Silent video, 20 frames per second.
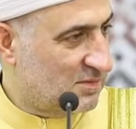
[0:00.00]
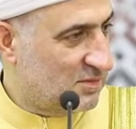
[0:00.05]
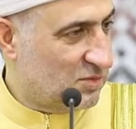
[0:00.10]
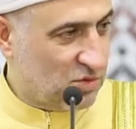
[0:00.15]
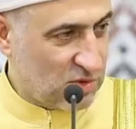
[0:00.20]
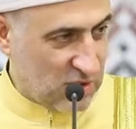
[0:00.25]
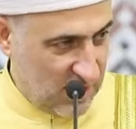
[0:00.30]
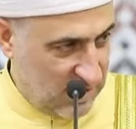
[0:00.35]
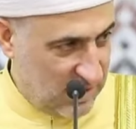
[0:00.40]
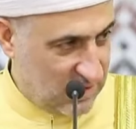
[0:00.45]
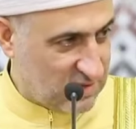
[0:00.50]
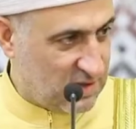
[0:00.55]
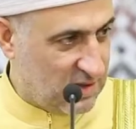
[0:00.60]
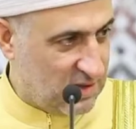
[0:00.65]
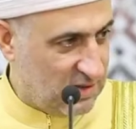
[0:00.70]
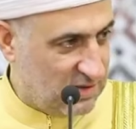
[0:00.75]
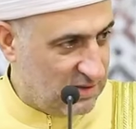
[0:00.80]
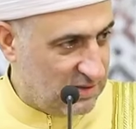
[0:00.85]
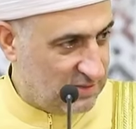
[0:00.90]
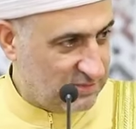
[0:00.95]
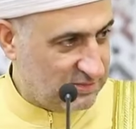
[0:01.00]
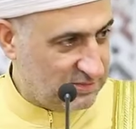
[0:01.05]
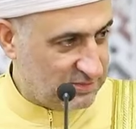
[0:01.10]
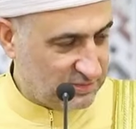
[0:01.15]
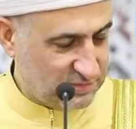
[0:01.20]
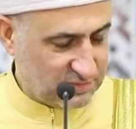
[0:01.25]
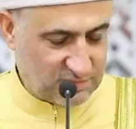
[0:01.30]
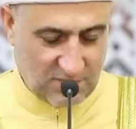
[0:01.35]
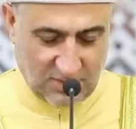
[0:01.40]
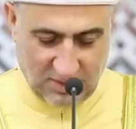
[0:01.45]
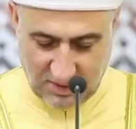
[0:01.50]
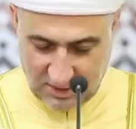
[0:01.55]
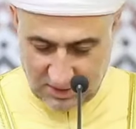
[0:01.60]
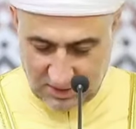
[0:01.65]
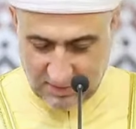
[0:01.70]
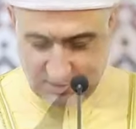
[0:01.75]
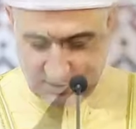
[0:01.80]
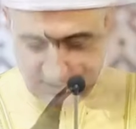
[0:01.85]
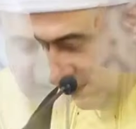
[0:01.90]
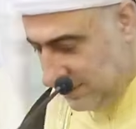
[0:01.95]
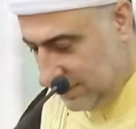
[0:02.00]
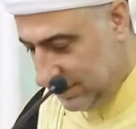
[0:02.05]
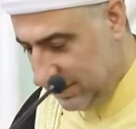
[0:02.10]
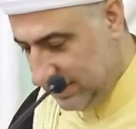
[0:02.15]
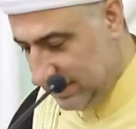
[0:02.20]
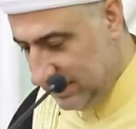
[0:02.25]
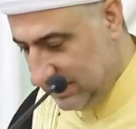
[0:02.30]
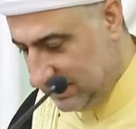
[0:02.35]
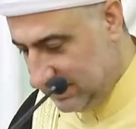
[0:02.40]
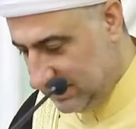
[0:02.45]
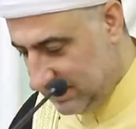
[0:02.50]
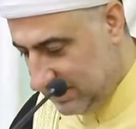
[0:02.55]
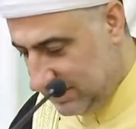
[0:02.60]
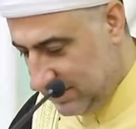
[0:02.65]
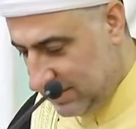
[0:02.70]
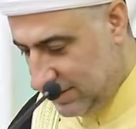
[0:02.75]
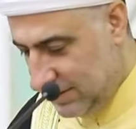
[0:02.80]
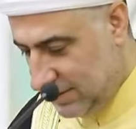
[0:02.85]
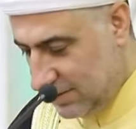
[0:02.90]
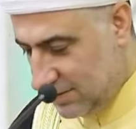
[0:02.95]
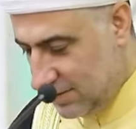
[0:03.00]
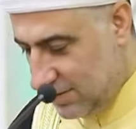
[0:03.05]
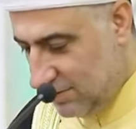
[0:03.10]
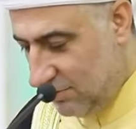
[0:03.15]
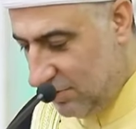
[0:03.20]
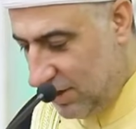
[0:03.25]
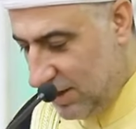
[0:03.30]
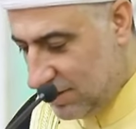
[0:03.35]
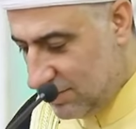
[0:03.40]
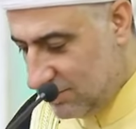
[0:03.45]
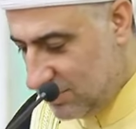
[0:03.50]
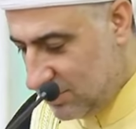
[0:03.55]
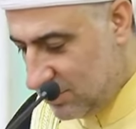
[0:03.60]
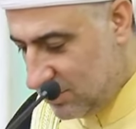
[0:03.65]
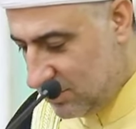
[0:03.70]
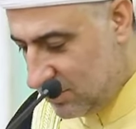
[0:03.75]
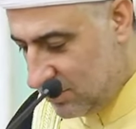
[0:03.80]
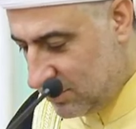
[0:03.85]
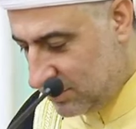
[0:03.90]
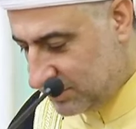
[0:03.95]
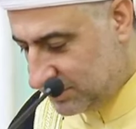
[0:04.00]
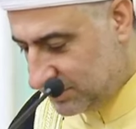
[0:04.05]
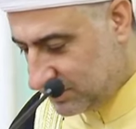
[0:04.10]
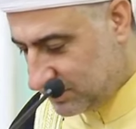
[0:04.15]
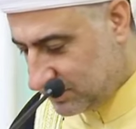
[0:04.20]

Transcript: مو كان احسن؟ إيه؟ كل واحد بده